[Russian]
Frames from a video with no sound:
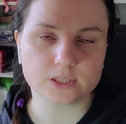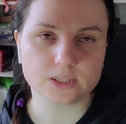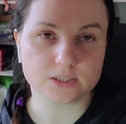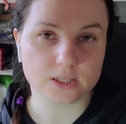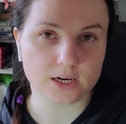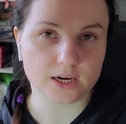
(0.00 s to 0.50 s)

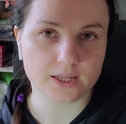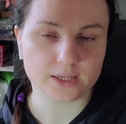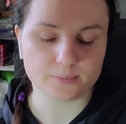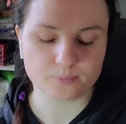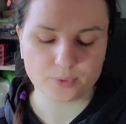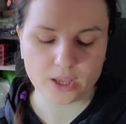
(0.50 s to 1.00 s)
из
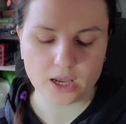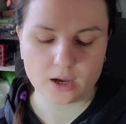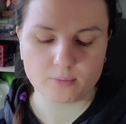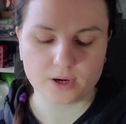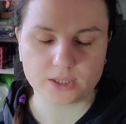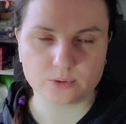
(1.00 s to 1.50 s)
ткани.
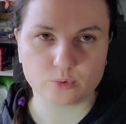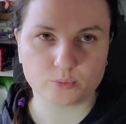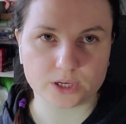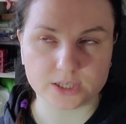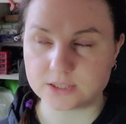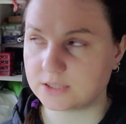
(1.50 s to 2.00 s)
Поэтому
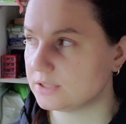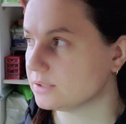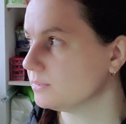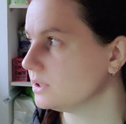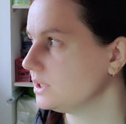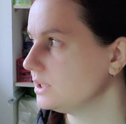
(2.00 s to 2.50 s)
проходите,
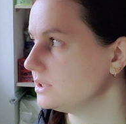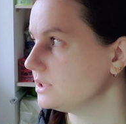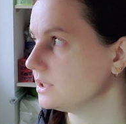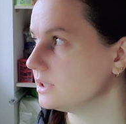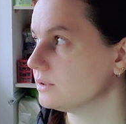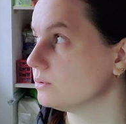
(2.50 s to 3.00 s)

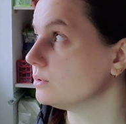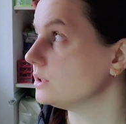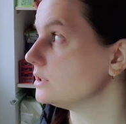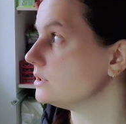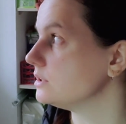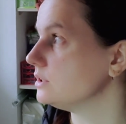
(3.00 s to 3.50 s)
смотрите. У
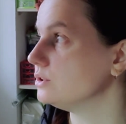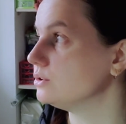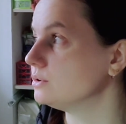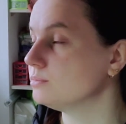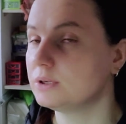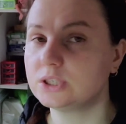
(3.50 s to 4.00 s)
нас
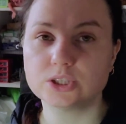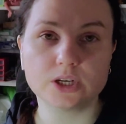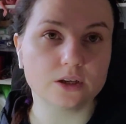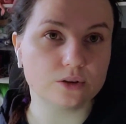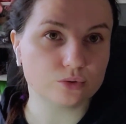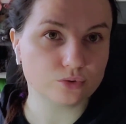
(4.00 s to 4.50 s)
идет
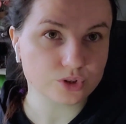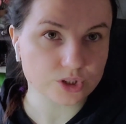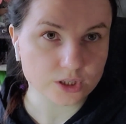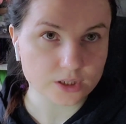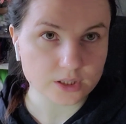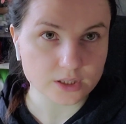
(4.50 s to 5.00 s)
большая туча,
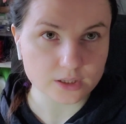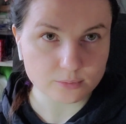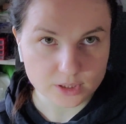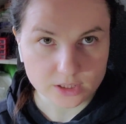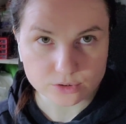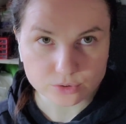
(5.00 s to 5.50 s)
и
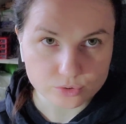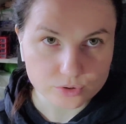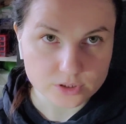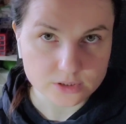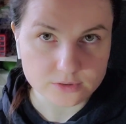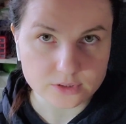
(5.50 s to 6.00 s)
меня
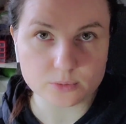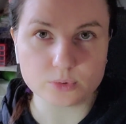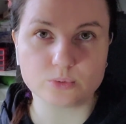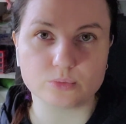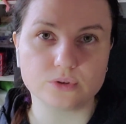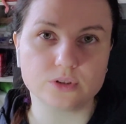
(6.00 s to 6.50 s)
скоро совсем
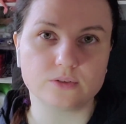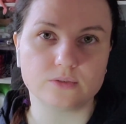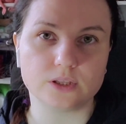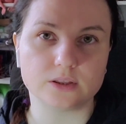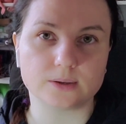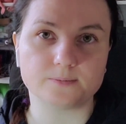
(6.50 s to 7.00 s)
не будет
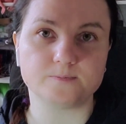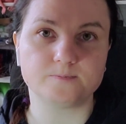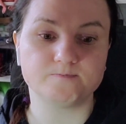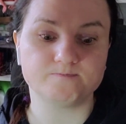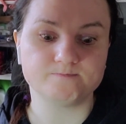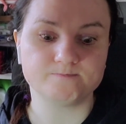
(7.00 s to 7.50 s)
видно.
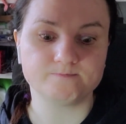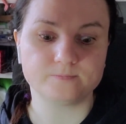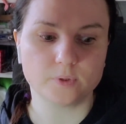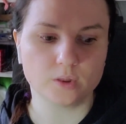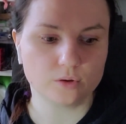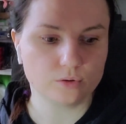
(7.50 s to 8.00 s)

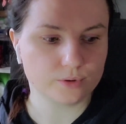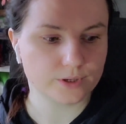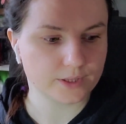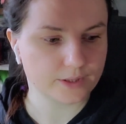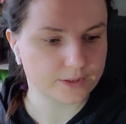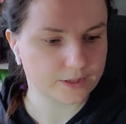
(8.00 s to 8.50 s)
Ну
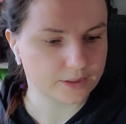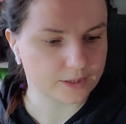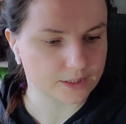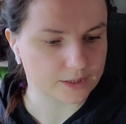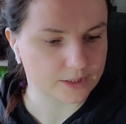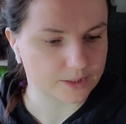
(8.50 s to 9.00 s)
и да
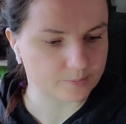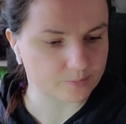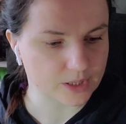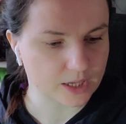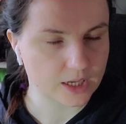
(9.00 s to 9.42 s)
ладно.